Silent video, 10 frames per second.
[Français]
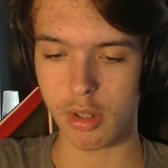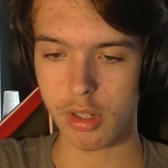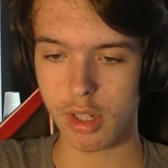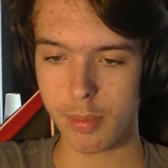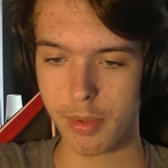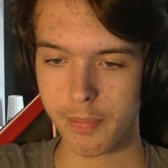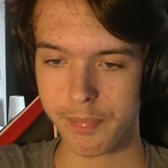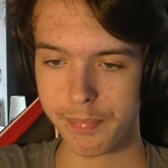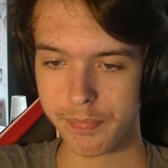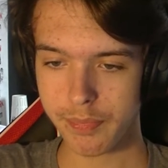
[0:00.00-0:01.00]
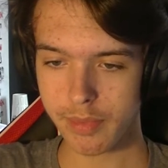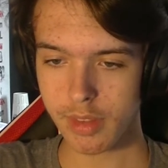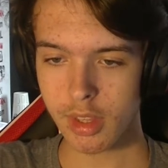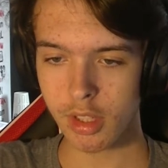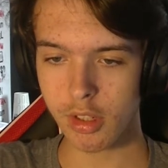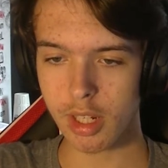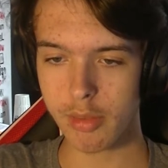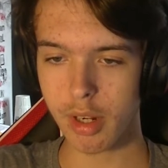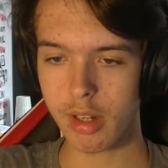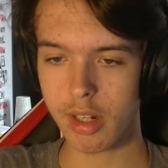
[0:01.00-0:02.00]
rôles, hop. Donc là,
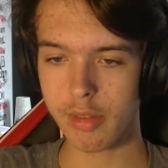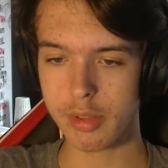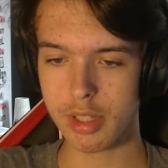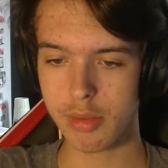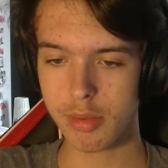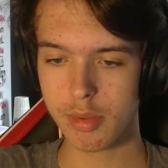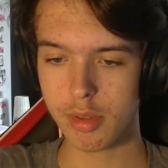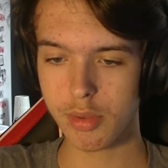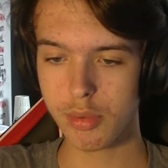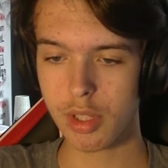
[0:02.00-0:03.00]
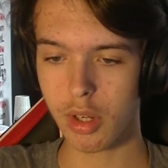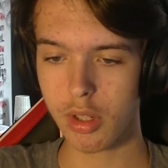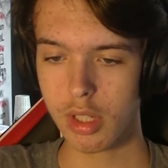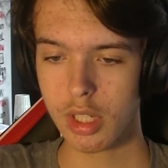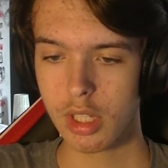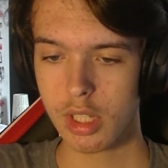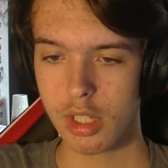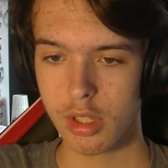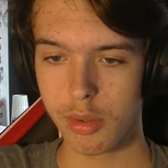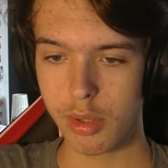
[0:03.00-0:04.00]
voilà, vous avez tous les rôles.
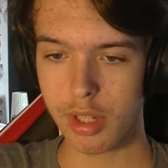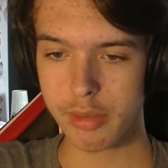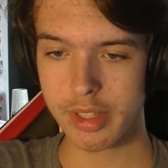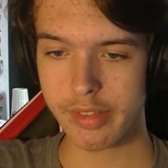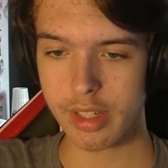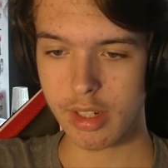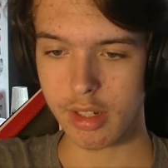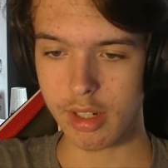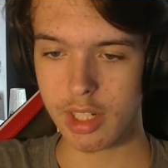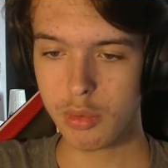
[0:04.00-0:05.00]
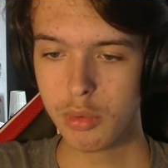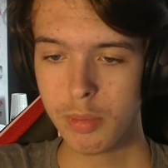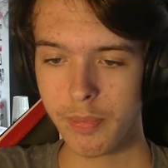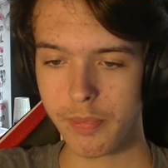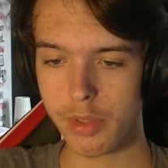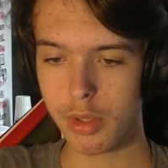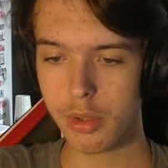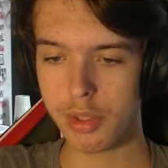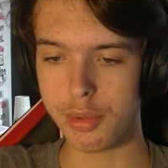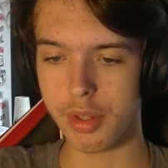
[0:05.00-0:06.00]
Donc là, vous avez euh, les loups,
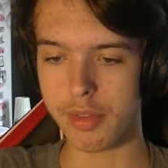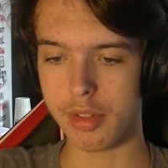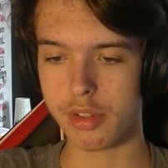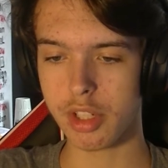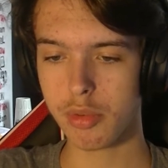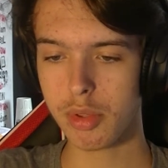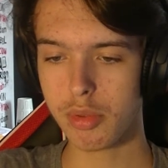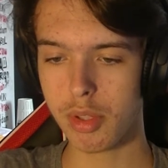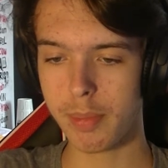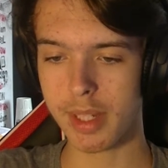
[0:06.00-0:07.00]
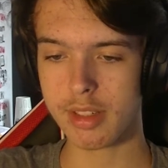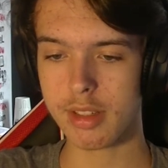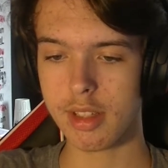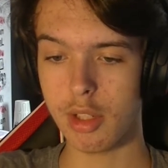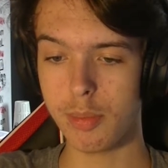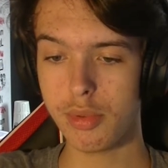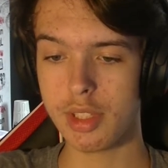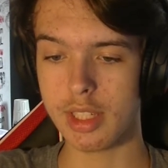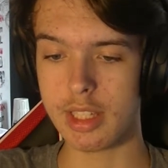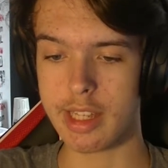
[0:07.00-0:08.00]
eux, ils doivent euh, chaque nuit tuer une personne, et le but
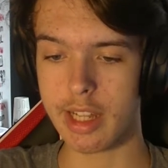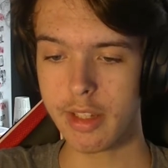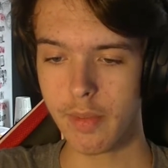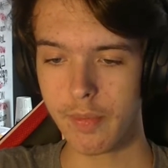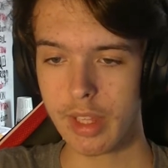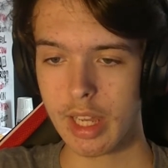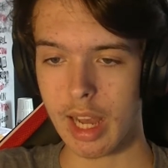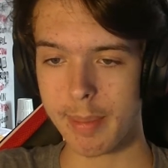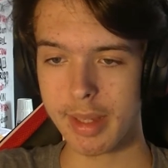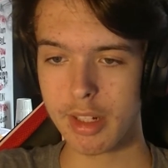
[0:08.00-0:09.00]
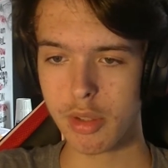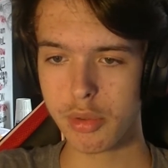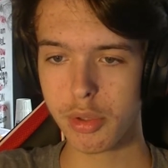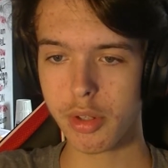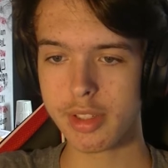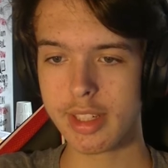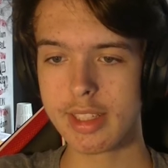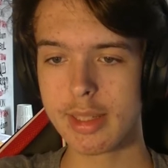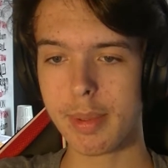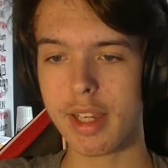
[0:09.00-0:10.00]
c'est qu'ils gagnent. Après, le tueur en série,
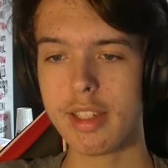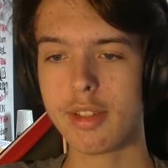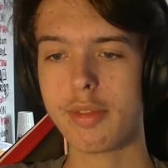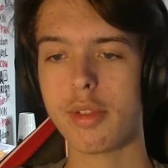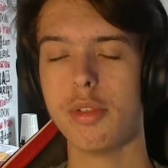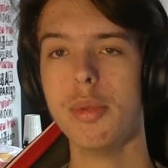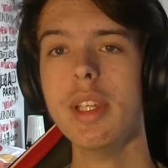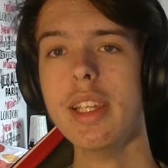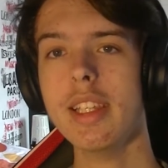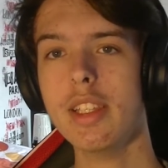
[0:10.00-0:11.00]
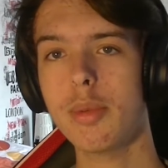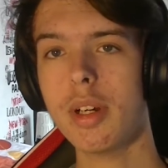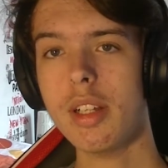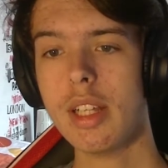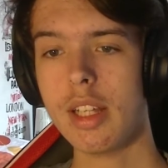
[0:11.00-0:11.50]
c'est pareil, sauf que lui, il doit,